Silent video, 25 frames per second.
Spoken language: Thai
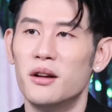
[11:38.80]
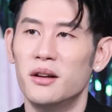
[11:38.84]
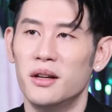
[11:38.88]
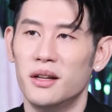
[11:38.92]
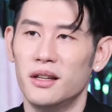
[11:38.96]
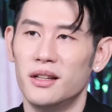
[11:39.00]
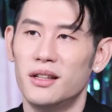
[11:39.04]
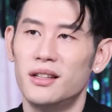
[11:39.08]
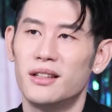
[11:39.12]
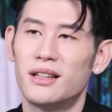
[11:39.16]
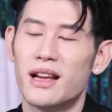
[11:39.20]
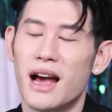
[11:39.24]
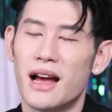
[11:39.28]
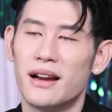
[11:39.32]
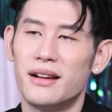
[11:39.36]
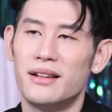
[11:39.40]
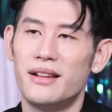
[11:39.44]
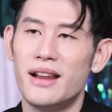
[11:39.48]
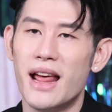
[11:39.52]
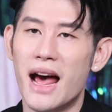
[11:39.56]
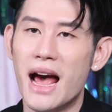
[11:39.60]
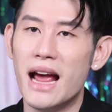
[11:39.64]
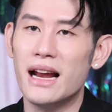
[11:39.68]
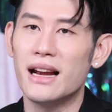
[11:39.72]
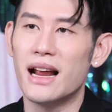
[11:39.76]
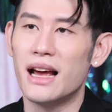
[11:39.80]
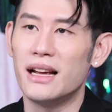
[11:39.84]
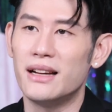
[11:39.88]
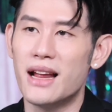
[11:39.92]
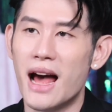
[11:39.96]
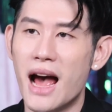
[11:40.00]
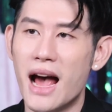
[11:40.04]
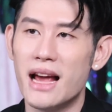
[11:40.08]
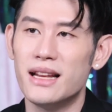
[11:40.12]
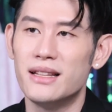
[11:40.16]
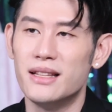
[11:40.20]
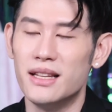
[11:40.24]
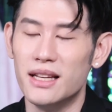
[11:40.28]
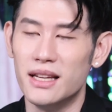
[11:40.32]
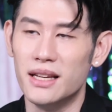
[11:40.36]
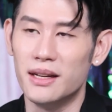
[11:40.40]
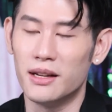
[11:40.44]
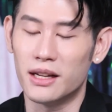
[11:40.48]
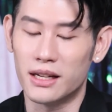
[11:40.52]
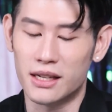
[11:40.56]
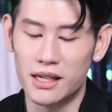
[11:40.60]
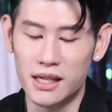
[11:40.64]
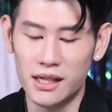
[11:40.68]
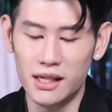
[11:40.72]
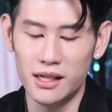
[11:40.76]
หรือการได้รายได้ดี
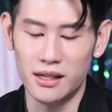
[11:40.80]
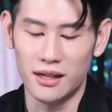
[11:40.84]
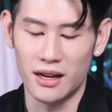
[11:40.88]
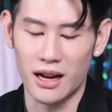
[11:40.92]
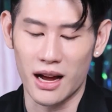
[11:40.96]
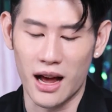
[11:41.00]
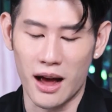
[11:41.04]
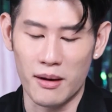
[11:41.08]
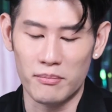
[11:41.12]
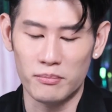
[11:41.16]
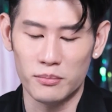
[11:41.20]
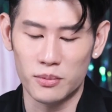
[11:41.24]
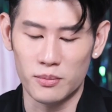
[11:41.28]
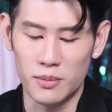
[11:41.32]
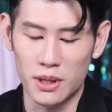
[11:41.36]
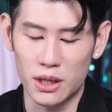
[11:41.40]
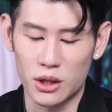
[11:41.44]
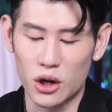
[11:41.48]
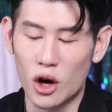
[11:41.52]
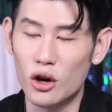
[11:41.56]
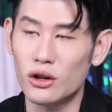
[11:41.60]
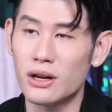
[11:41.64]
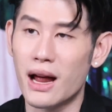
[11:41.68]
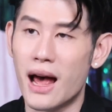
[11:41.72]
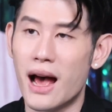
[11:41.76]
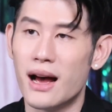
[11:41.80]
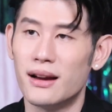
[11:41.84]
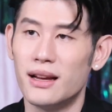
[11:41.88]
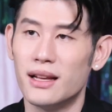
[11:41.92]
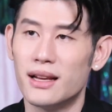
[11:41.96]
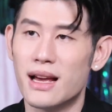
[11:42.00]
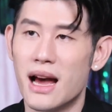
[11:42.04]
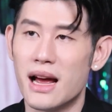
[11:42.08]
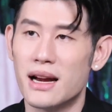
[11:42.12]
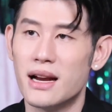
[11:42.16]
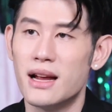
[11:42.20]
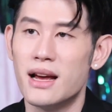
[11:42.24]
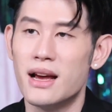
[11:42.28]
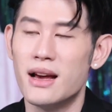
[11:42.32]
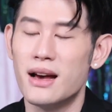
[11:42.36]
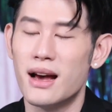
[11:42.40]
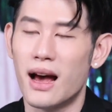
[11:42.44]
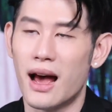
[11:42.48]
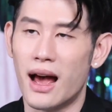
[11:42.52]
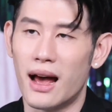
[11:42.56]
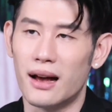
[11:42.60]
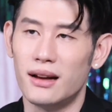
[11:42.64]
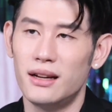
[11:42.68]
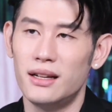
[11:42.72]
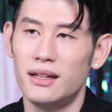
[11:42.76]
ขึ้นนะครับมีช่องทางในการ
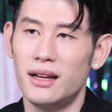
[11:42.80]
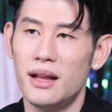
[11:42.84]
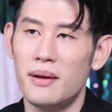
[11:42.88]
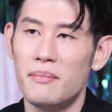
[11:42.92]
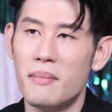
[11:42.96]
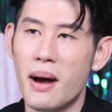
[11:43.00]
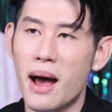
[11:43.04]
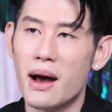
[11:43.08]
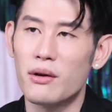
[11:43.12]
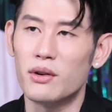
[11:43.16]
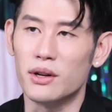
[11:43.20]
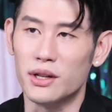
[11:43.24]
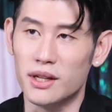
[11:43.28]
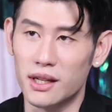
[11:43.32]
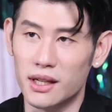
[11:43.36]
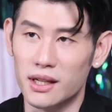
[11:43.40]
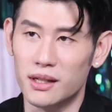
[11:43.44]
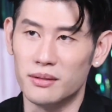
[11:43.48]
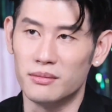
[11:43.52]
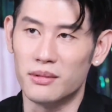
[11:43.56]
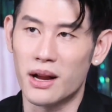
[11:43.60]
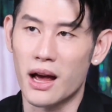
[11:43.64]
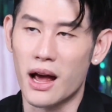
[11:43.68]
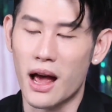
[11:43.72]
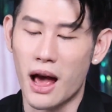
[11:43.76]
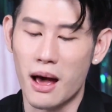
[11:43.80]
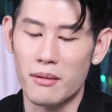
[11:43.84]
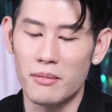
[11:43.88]
หาเงินได้มากกว่าเดิมนะค